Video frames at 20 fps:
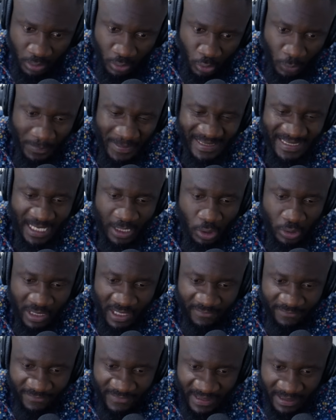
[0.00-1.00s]
Le Pentagone
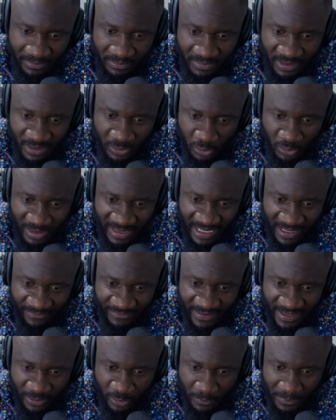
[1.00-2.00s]
affirme que le
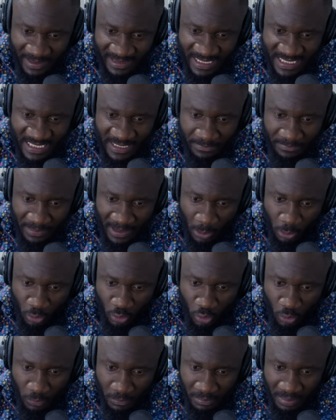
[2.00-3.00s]
navire ne participe pas au
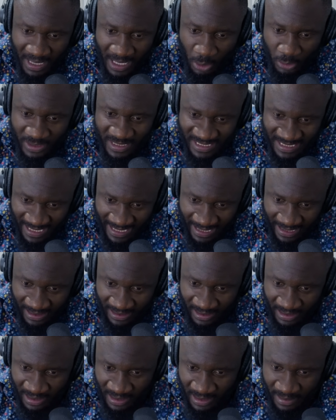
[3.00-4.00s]
combat en
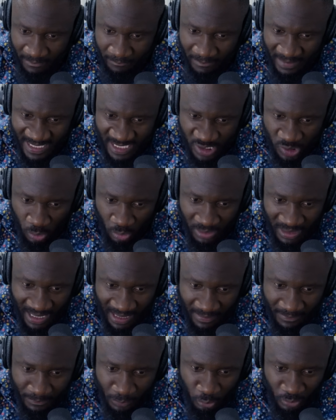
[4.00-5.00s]
Israël, mais ils sont
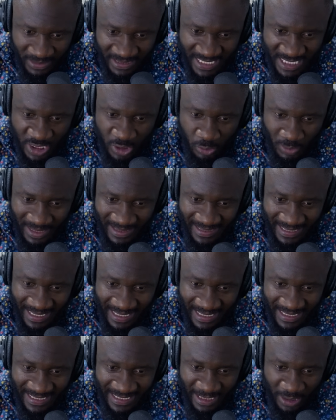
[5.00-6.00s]
là pour
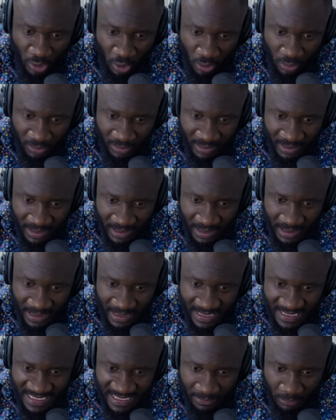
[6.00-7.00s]
dissuader l'Iran
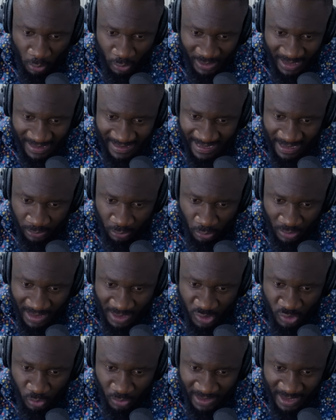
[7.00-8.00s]
et ses mandataires dans
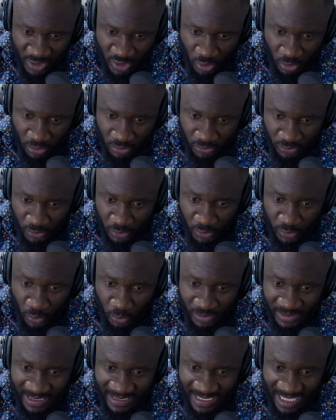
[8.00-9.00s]
la sous-région de
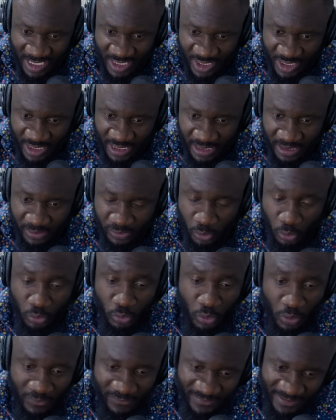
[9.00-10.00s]
tenter d'agir dans
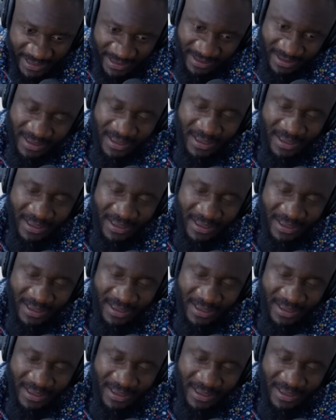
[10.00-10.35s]
le conflit.